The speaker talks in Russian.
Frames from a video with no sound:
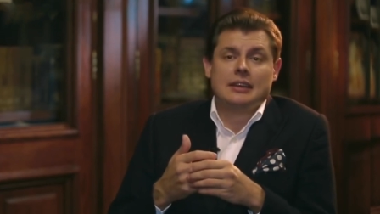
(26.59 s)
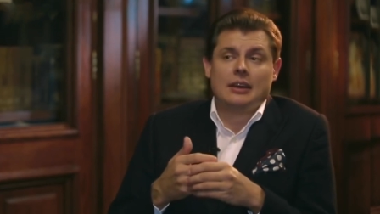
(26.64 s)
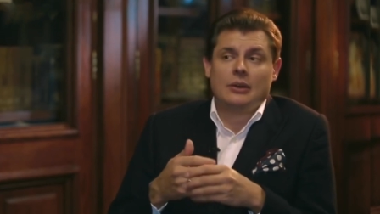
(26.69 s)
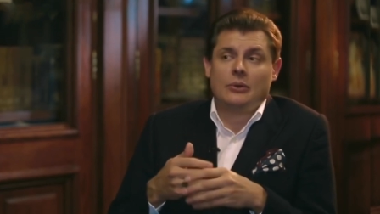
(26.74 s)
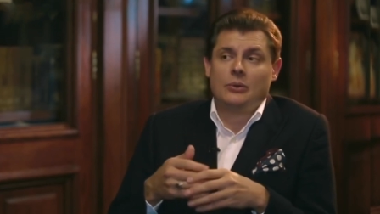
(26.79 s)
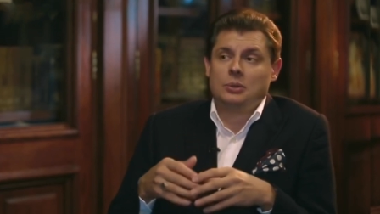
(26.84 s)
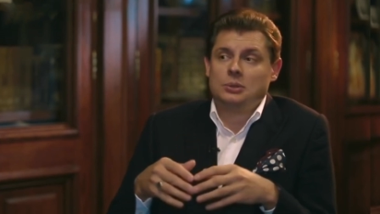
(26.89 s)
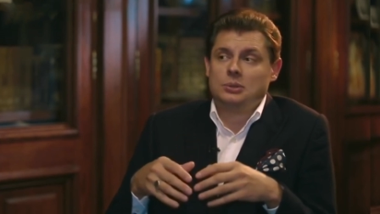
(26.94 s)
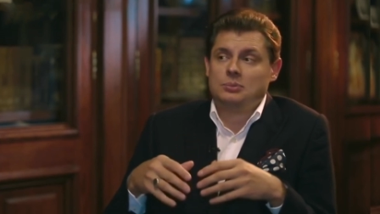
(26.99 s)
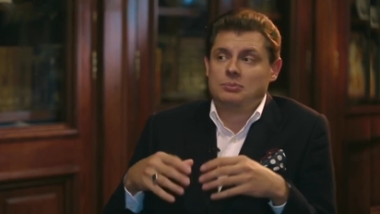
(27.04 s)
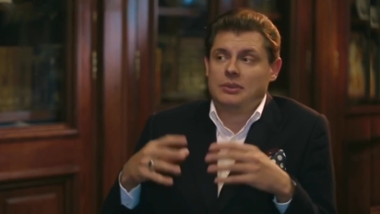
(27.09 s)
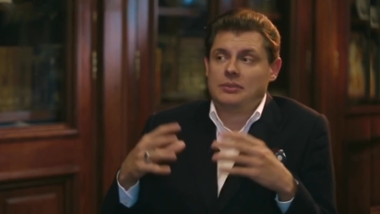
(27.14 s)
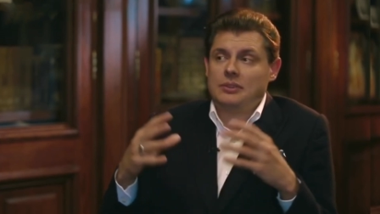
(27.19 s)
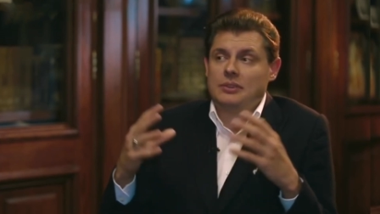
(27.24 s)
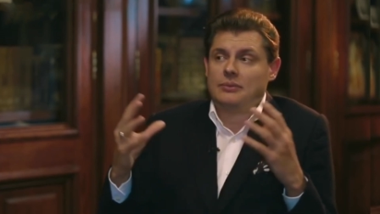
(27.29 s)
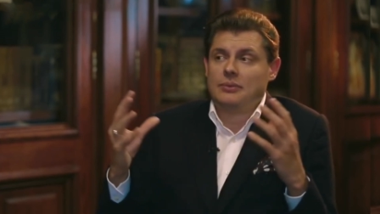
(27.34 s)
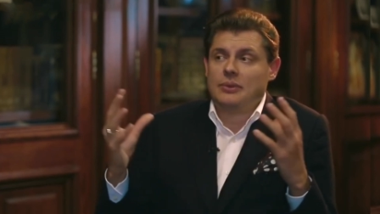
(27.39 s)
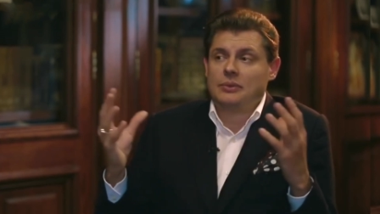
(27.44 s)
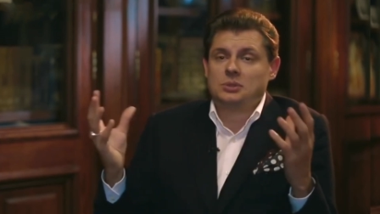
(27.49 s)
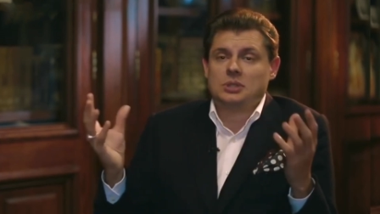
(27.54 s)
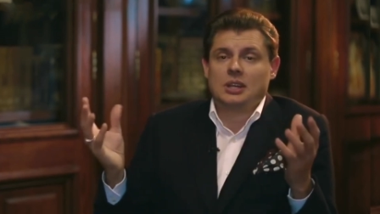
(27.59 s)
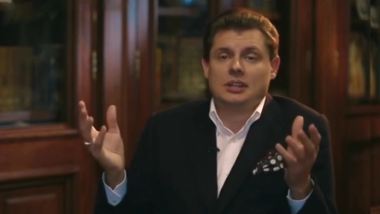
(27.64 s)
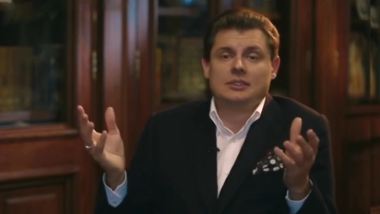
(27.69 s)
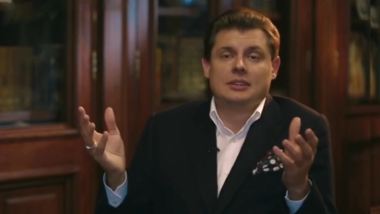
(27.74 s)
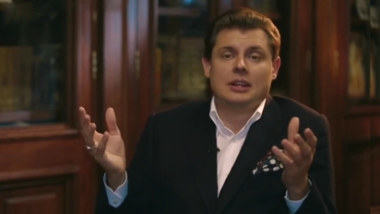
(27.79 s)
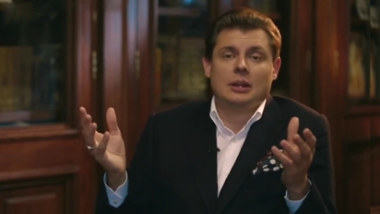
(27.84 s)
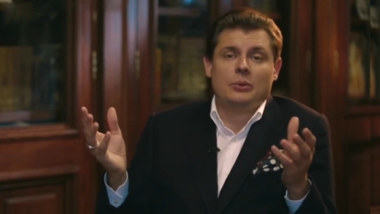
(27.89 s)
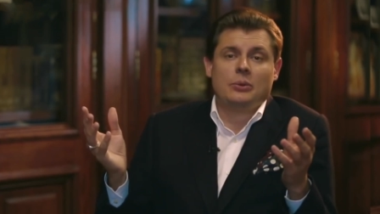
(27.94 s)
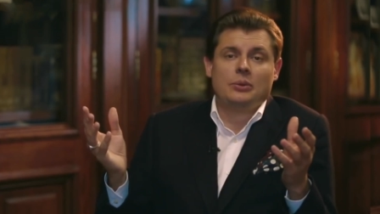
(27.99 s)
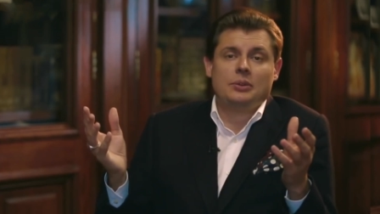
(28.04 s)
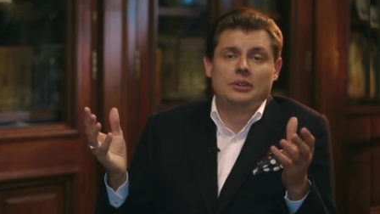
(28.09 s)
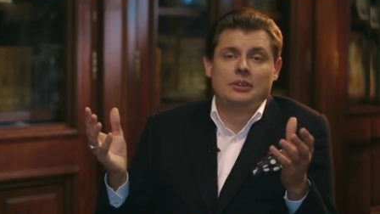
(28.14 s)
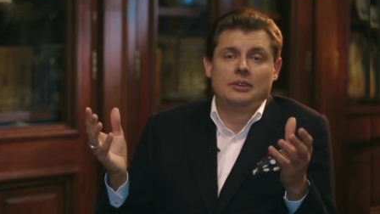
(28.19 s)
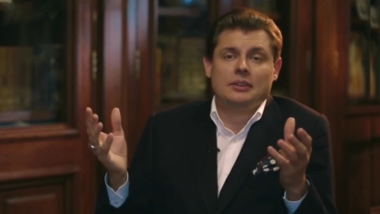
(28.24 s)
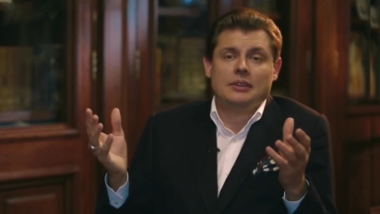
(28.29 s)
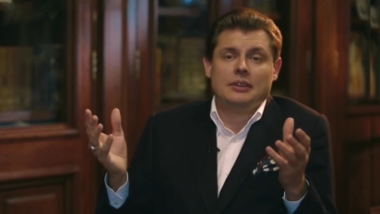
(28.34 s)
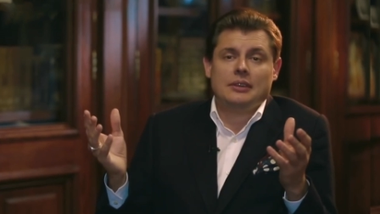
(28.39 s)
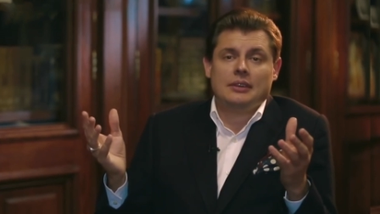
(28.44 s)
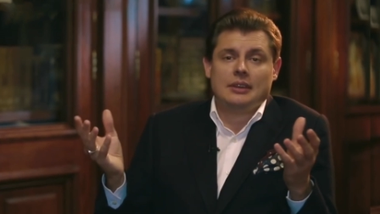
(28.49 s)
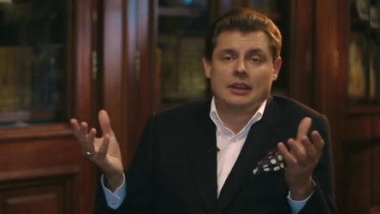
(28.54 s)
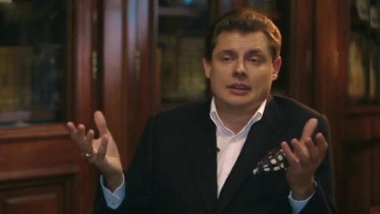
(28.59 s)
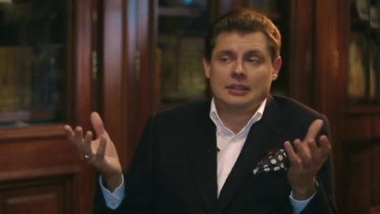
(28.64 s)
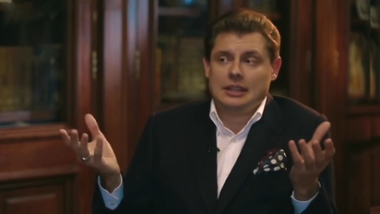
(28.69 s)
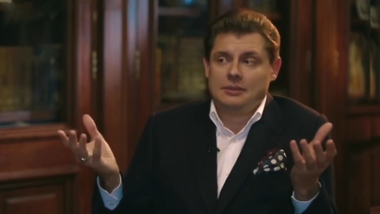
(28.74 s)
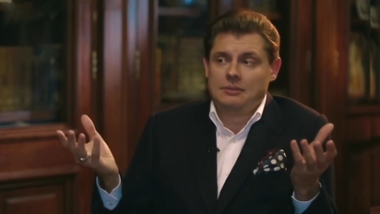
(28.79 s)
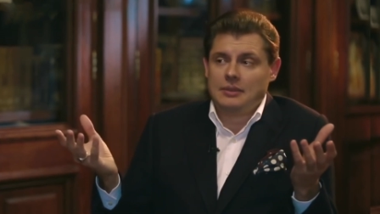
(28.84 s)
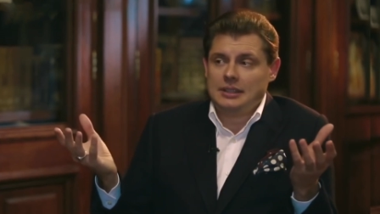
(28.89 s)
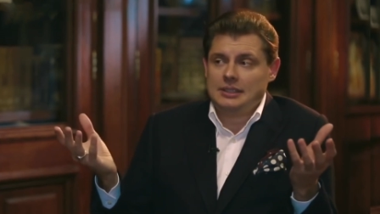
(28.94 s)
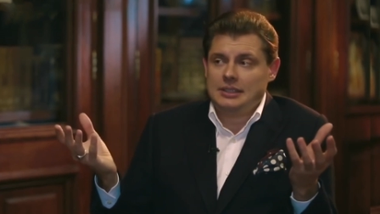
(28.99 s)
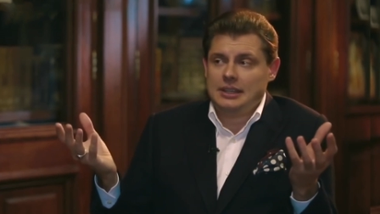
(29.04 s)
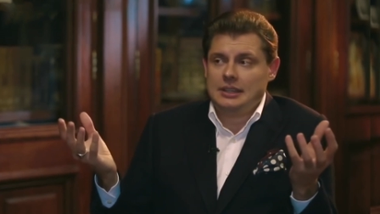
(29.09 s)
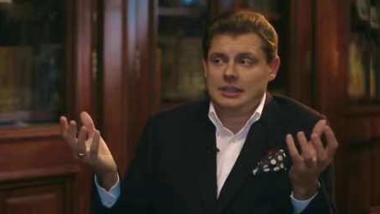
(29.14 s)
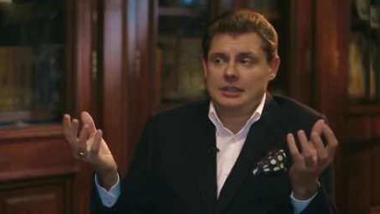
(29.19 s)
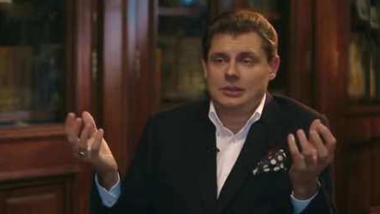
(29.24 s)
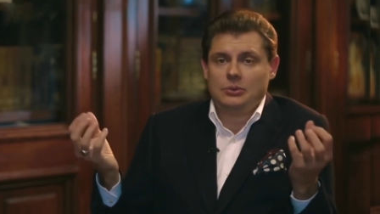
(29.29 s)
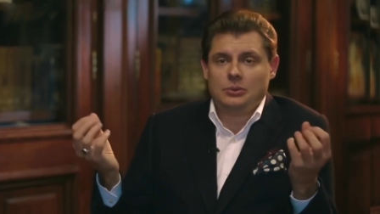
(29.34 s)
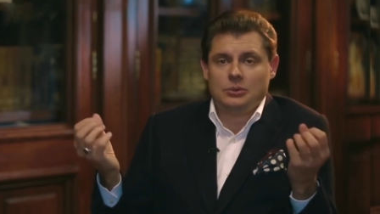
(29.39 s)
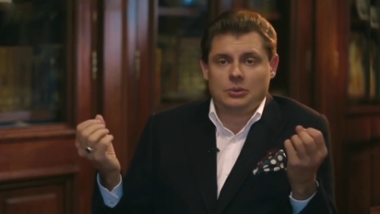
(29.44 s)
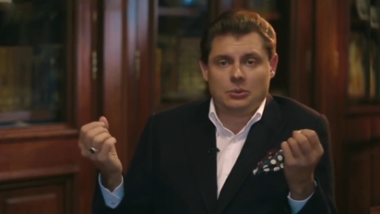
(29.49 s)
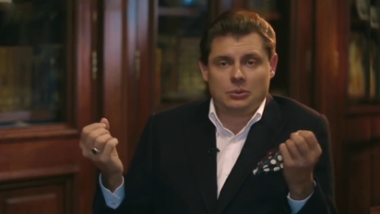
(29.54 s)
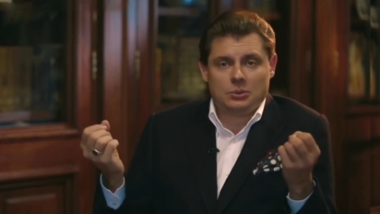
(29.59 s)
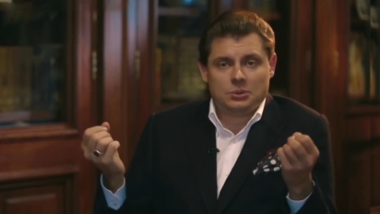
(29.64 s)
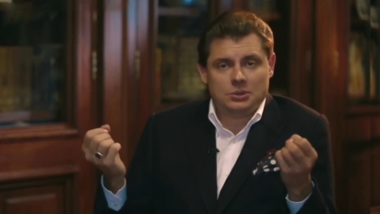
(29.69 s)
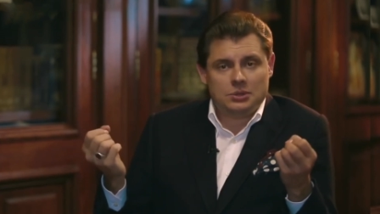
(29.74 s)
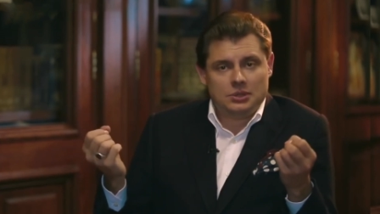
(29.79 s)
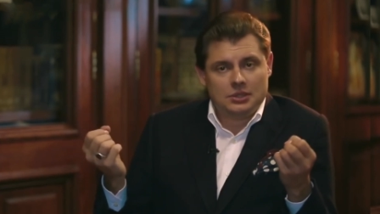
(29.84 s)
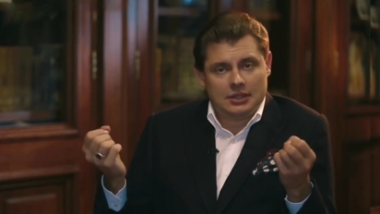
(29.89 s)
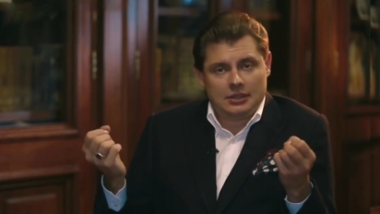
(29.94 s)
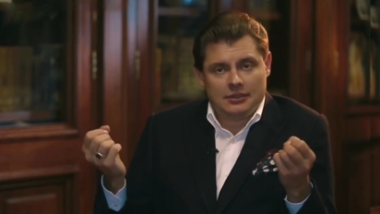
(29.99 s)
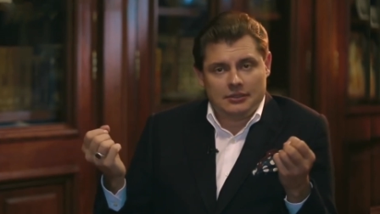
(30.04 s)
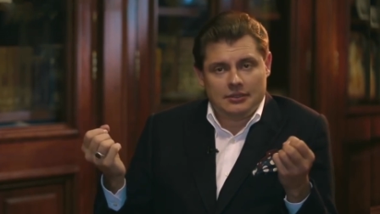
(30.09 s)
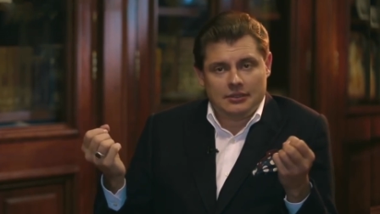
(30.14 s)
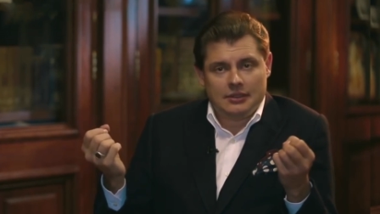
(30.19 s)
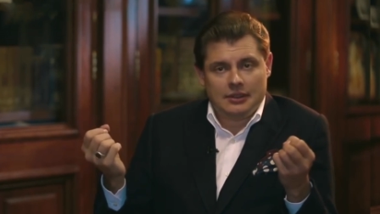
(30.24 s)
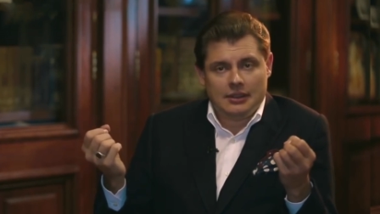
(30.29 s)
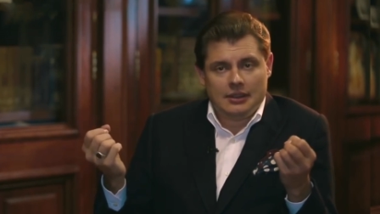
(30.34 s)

а хочет повышать налоги, отнимать деньги у тружеников,